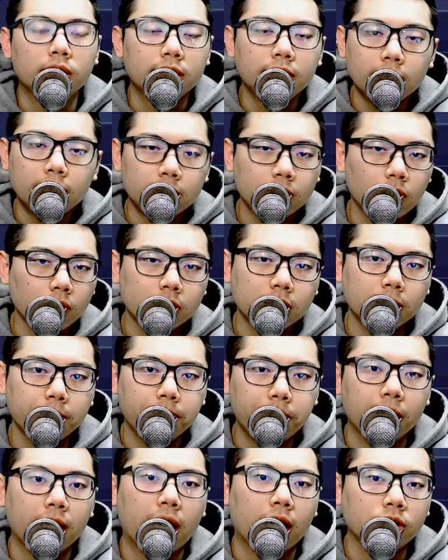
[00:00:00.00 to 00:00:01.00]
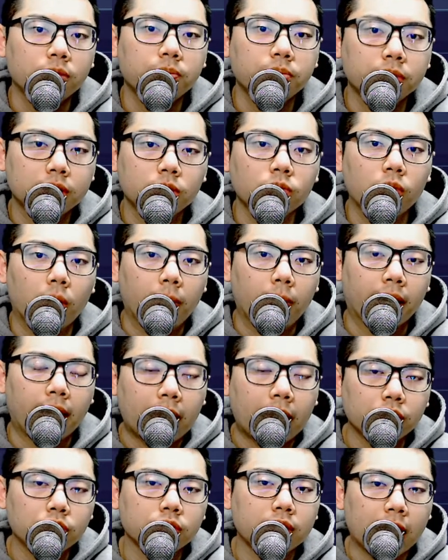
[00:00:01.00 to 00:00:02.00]
这个东西本来就不是我们
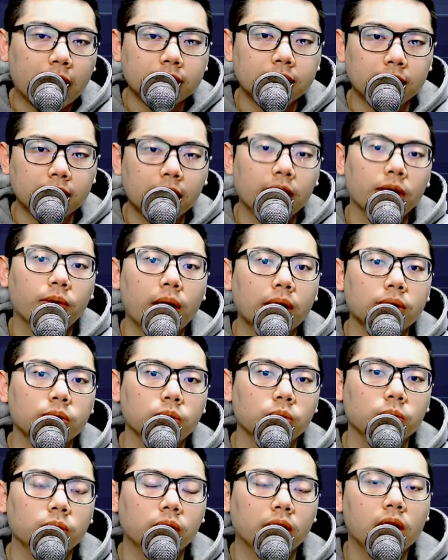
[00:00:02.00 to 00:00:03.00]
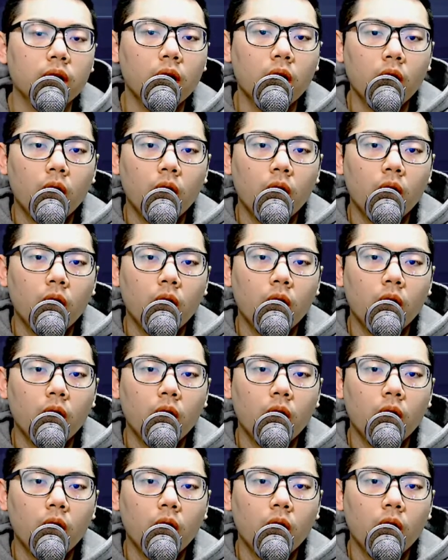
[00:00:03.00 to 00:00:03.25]
该去担心跟关注的。